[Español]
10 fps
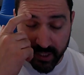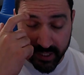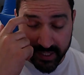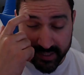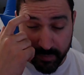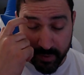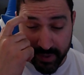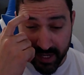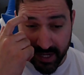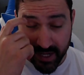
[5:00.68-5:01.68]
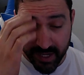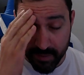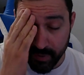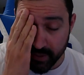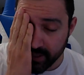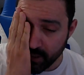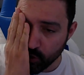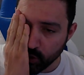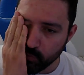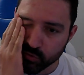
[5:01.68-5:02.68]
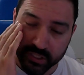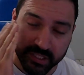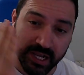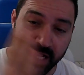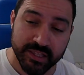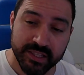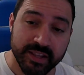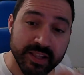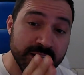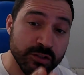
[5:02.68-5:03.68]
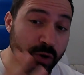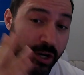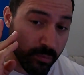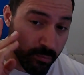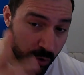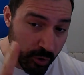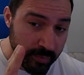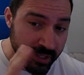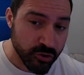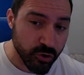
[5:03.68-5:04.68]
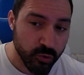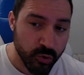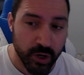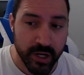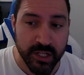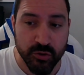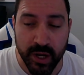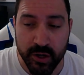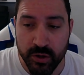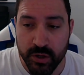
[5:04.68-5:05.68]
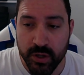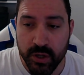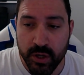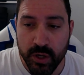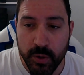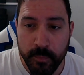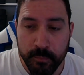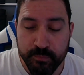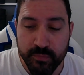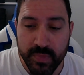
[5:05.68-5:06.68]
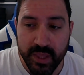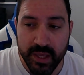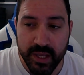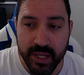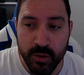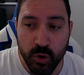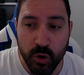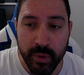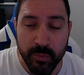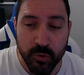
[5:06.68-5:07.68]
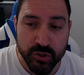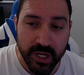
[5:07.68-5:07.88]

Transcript: Y en esta primera pantalla lo que vemos es a la izquierda al lituano, movimiento nulo al lituano. Y luego vemos